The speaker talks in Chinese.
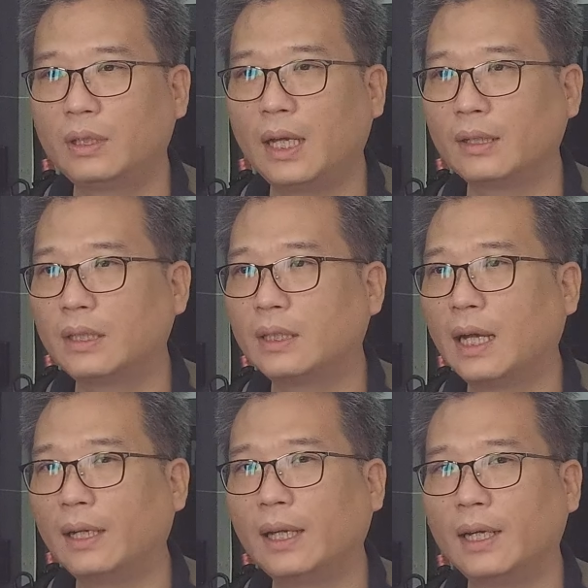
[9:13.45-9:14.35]
样机
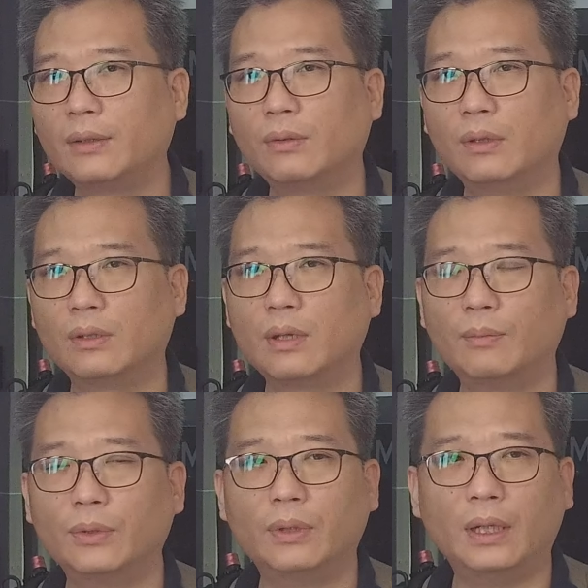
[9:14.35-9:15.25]
开太多了，
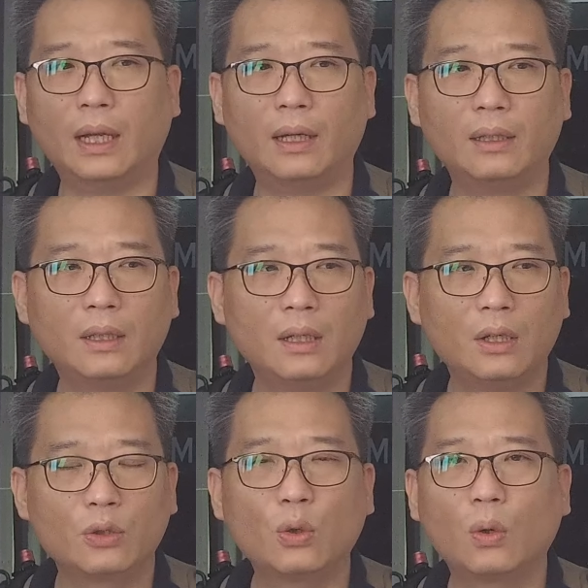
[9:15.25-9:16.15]
赚不回来，
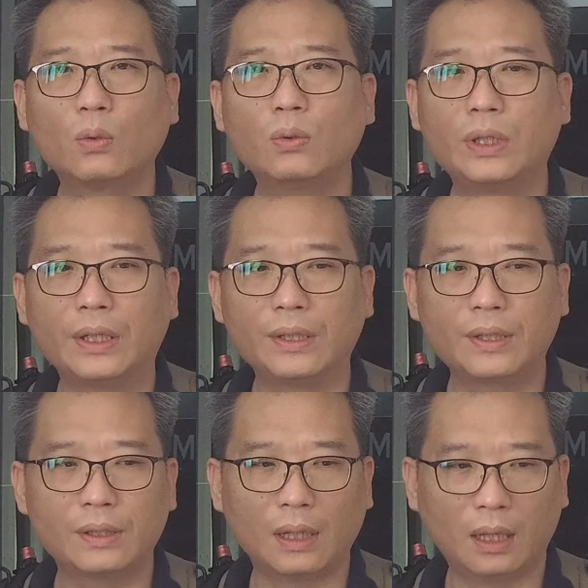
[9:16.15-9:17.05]
错估情
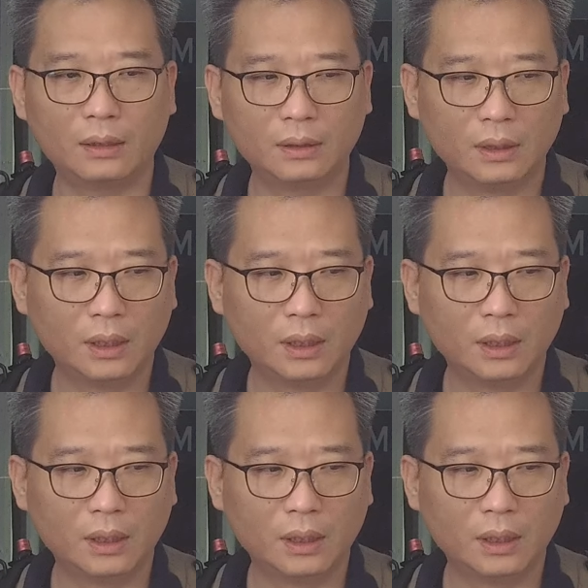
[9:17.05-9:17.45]
势啦。